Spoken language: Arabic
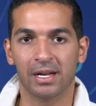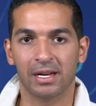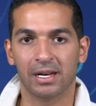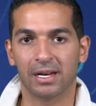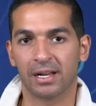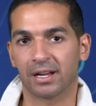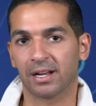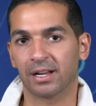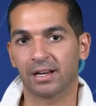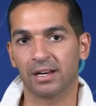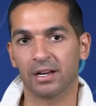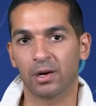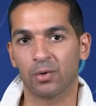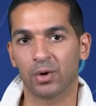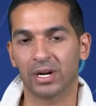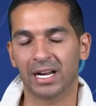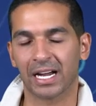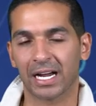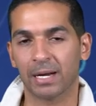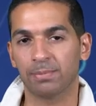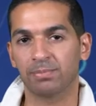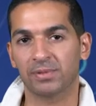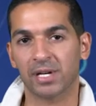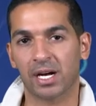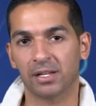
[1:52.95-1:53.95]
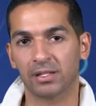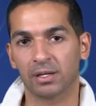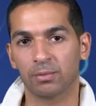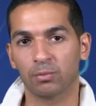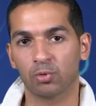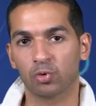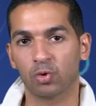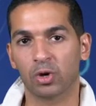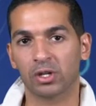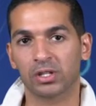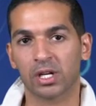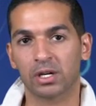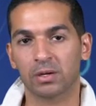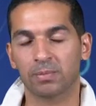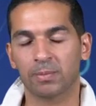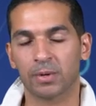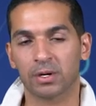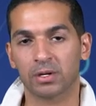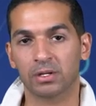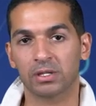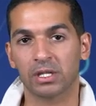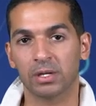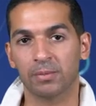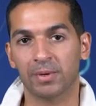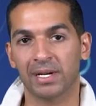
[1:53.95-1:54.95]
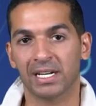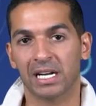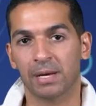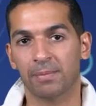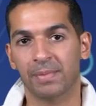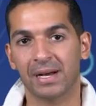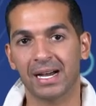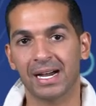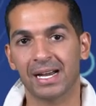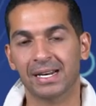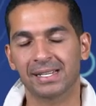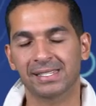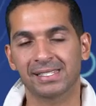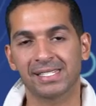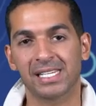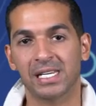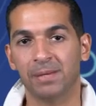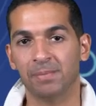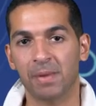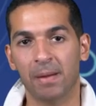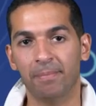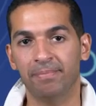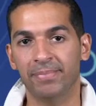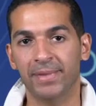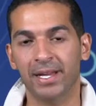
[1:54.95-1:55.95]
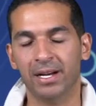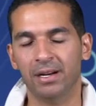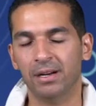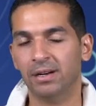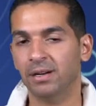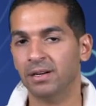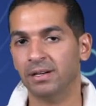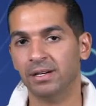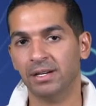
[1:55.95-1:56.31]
لكن لو انا غبت عن البطوله ثلاث مرات يبقى انا بارسي مبدا